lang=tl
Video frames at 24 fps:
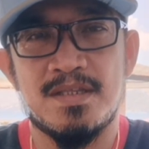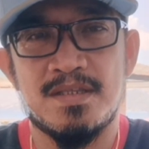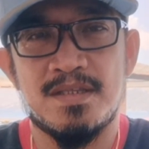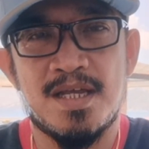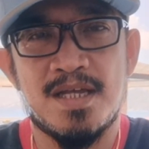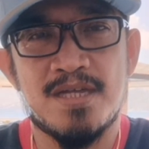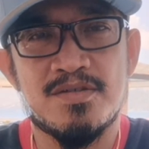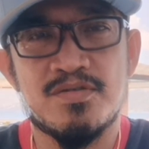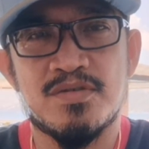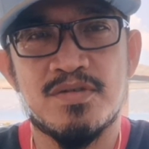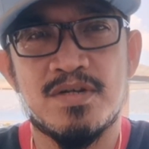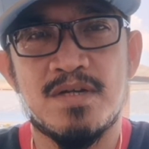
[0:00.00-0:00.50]

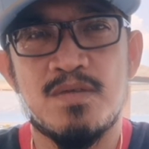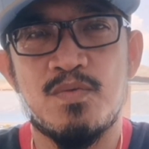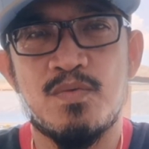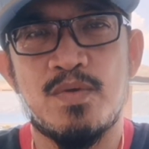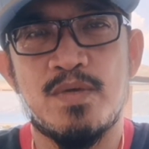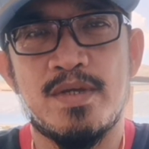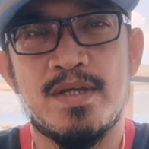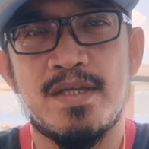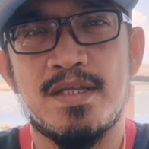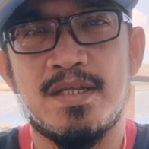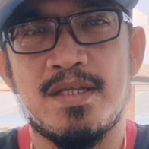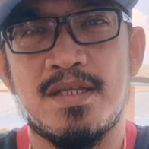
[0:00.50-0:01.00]
Natural
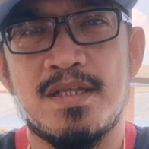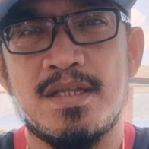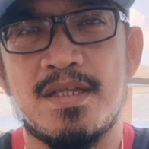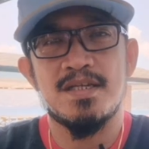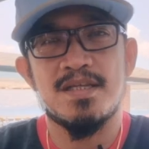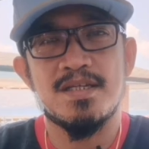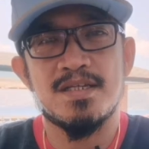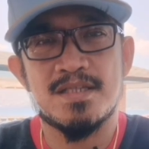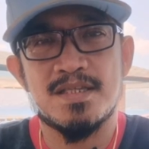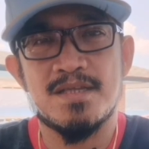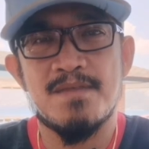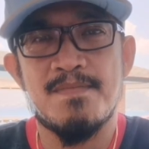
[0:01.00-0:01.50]
way
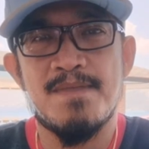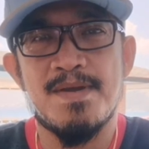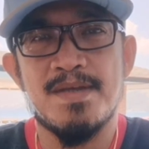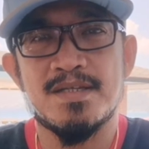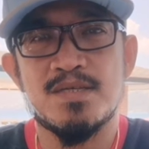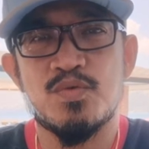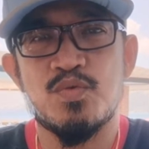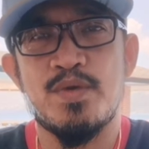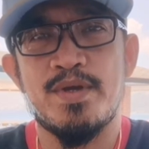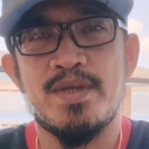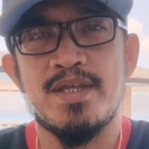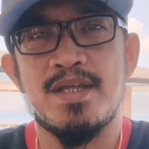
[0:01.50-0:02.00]
is the
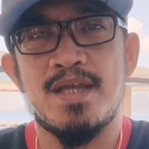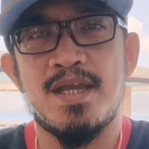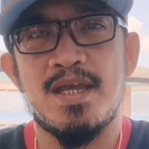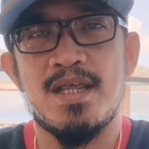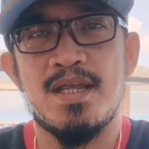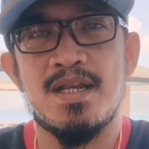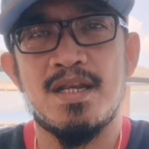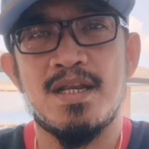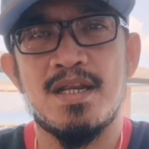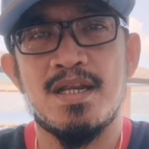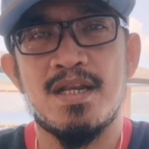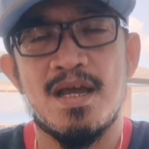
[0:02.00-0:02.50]
best way
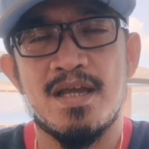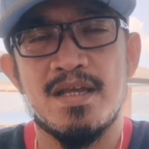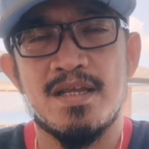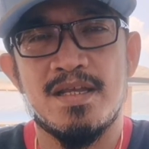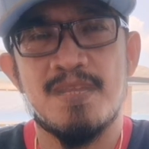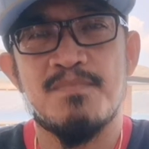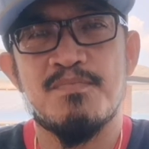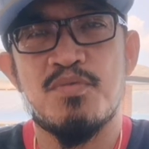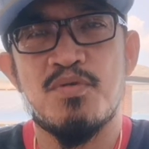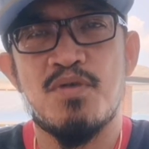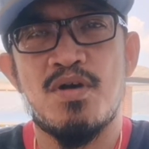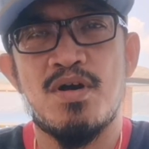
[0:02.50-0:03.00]
and
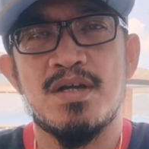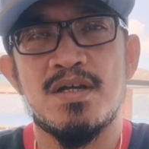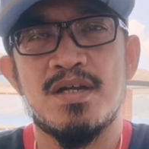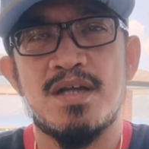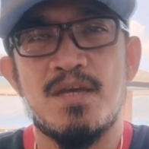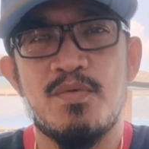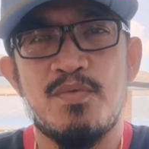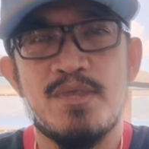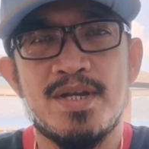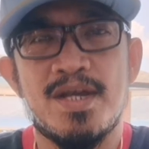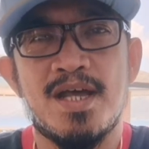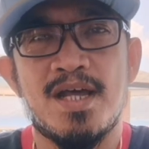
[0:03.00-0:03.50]
yan po ang
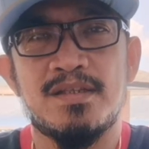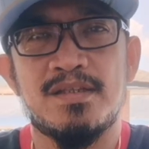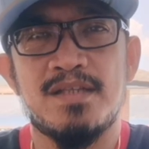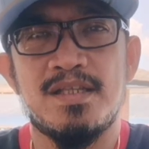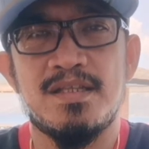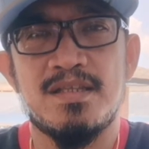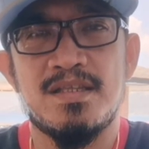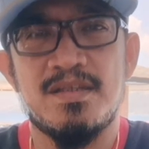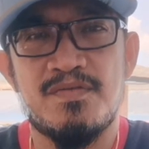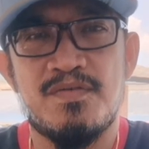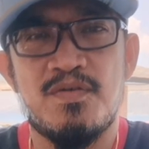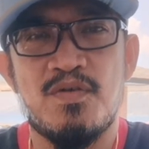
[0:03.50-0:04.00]
gawin
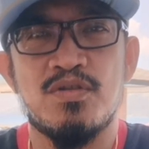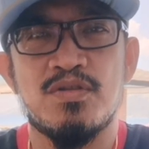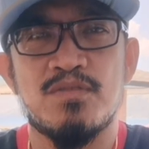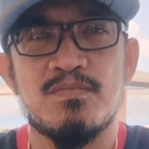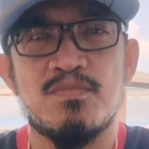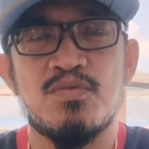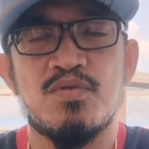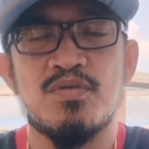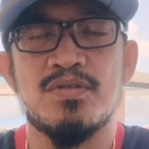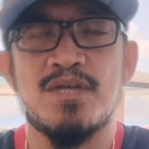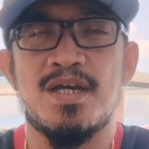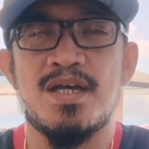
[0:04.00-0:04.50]
nating default
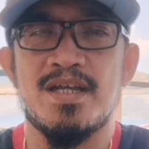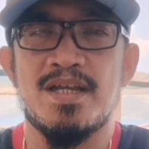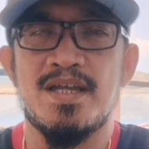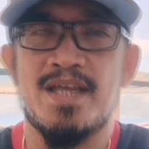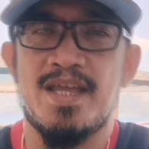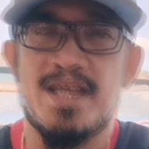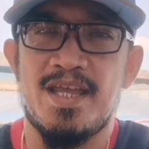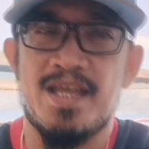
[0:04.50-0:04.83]
mode, ang